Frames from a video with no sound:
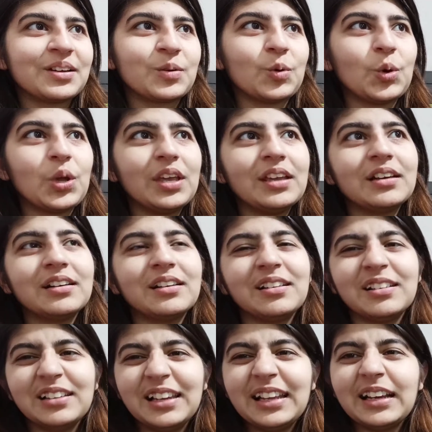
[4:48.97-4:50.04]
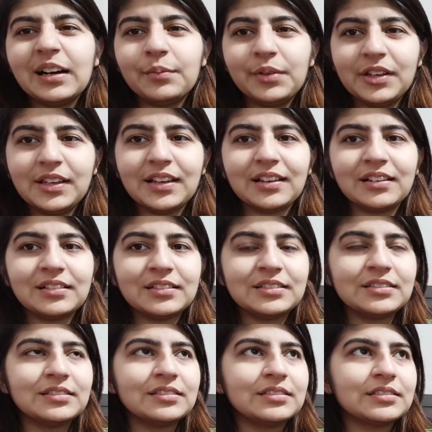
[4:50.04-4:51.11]
कोई लेगा भी नहीं है ना
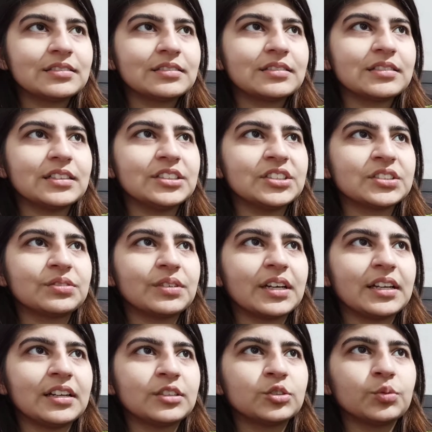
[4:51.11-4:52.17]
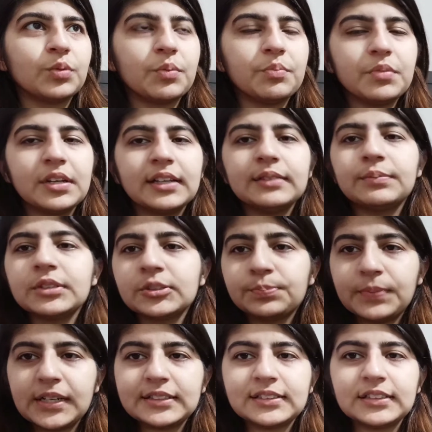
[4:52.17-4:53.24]
कंजक वगैरह सो मम्मी ने बस
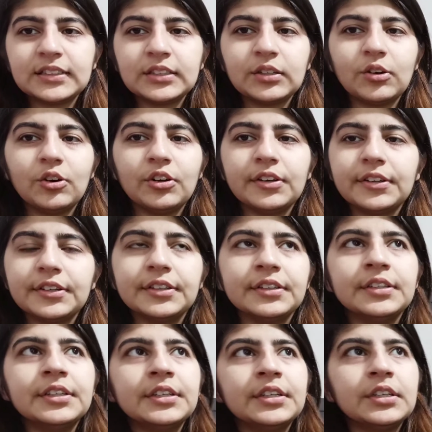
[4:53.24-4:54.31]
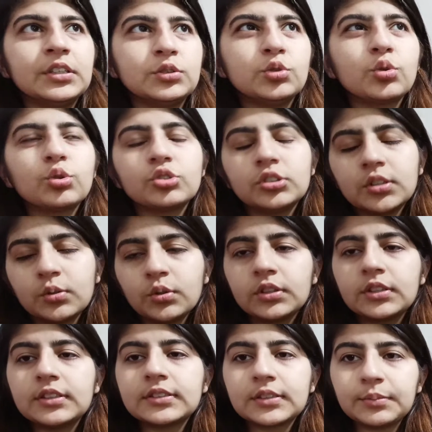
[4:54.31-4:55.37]
पैसे और जो कुछ
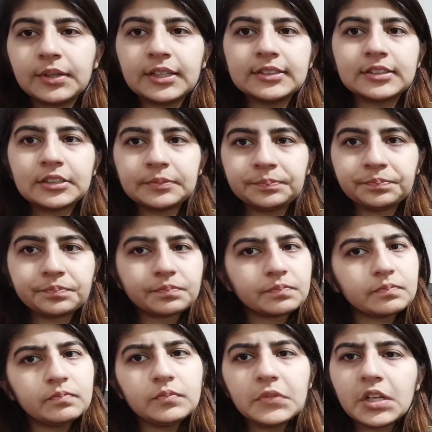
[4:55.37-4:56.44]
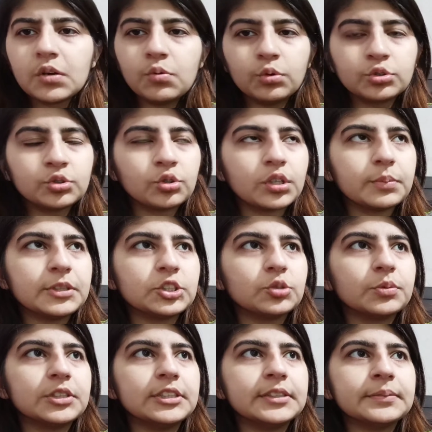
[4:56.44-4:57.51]
ज़रूरत के सामान था वो छोटे बच्चों
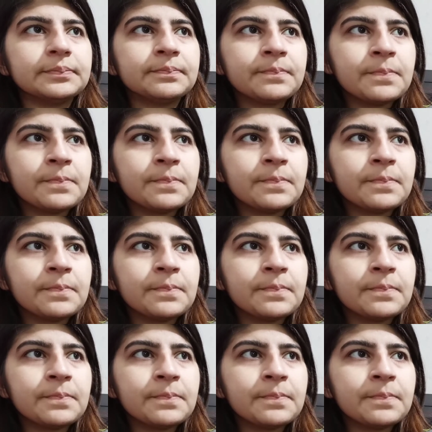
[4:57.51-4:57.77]
में दिए